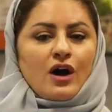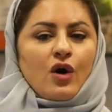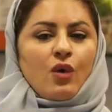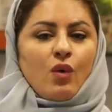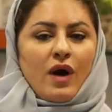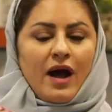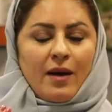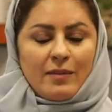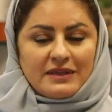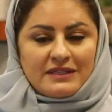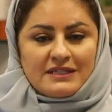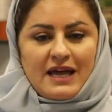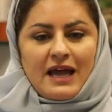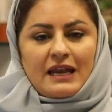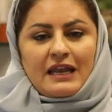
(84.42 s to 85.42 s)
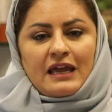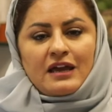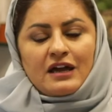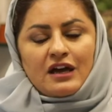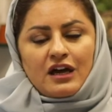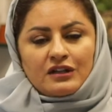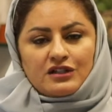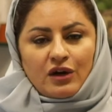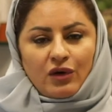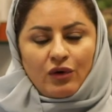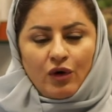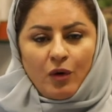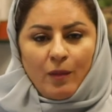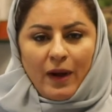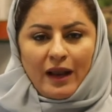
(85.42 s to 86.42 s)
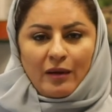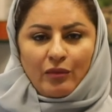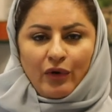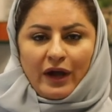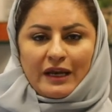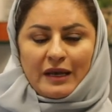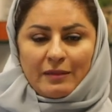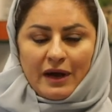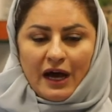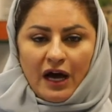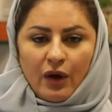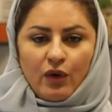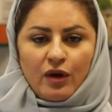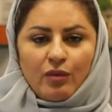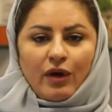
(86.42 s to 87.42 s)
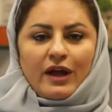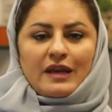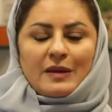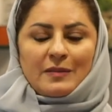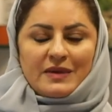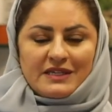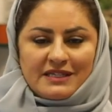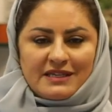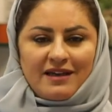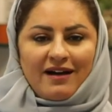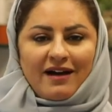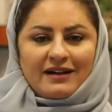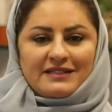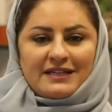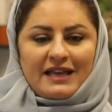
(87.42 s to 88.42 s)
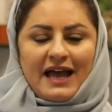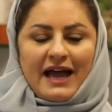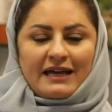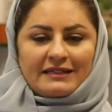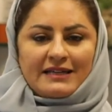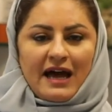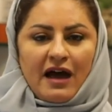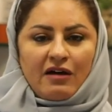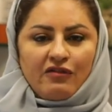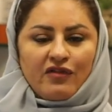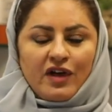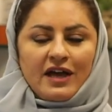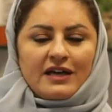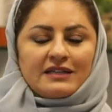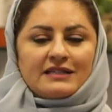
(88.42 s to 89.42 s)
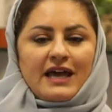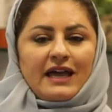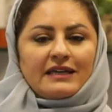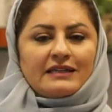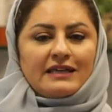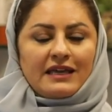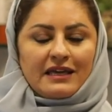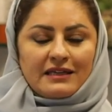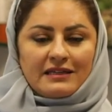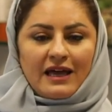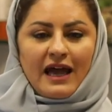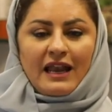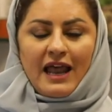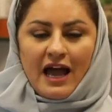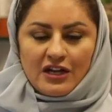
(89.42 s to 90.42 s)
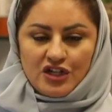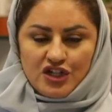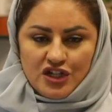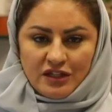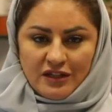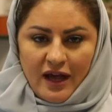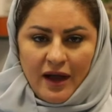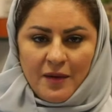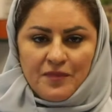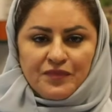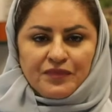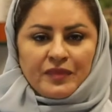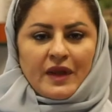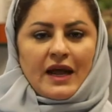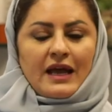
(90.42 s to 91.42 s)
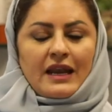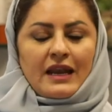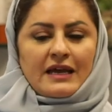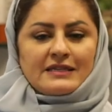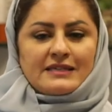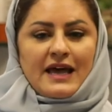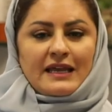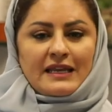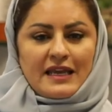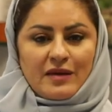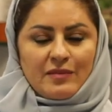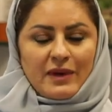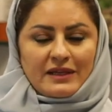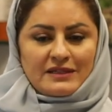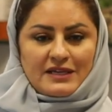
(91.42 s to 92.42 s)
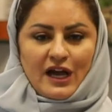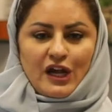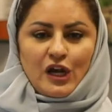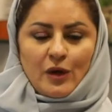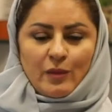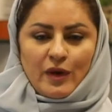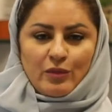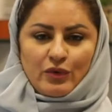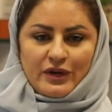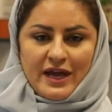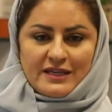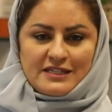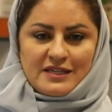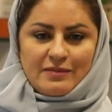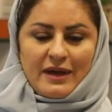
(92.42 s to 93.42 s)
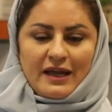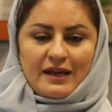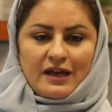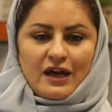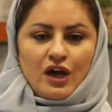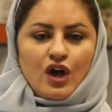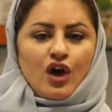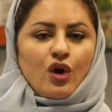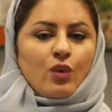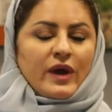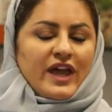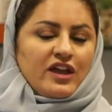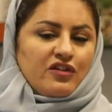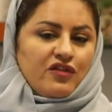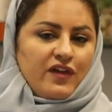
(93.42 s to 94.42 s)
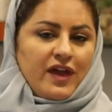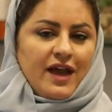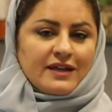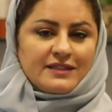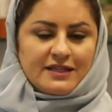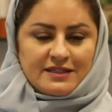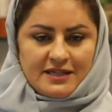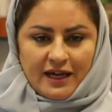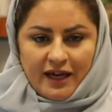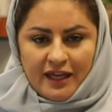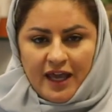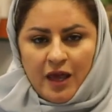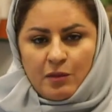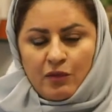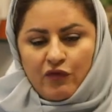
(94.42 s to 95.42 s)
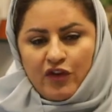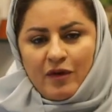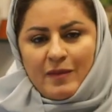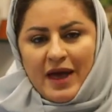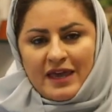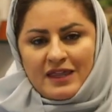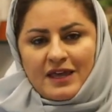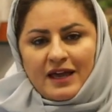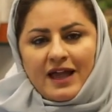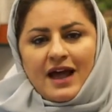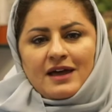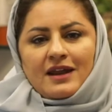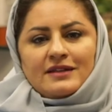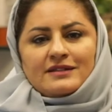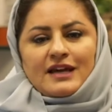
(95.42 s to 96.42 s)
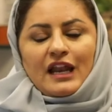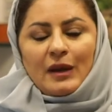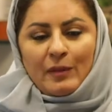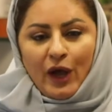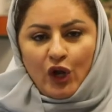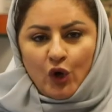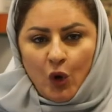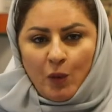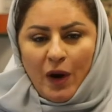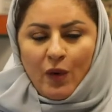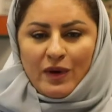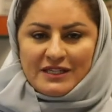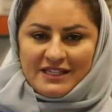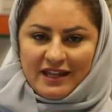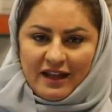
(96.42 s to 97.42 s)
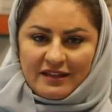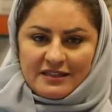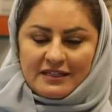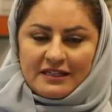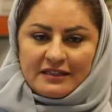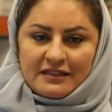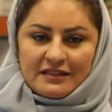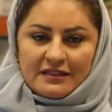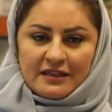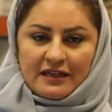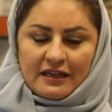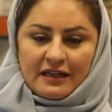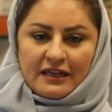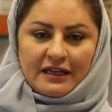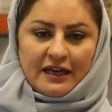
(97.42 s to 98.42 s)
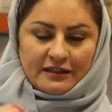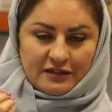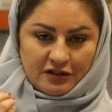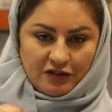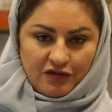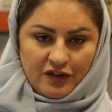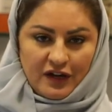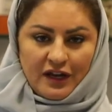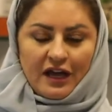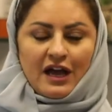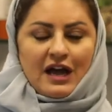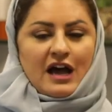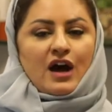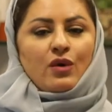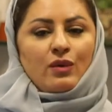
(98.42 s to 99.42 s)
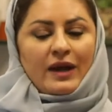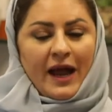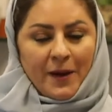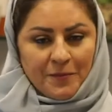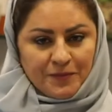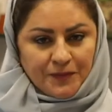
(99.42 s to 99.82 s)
وبالتالي تقوم المعلمة أو المعلم بصياغة الأهداف تحديد الأنشطة الأساليب التعلم المناسبة له وكيفية التقييم فيما إذا كانت المعلومة وصلت للطفل أو لا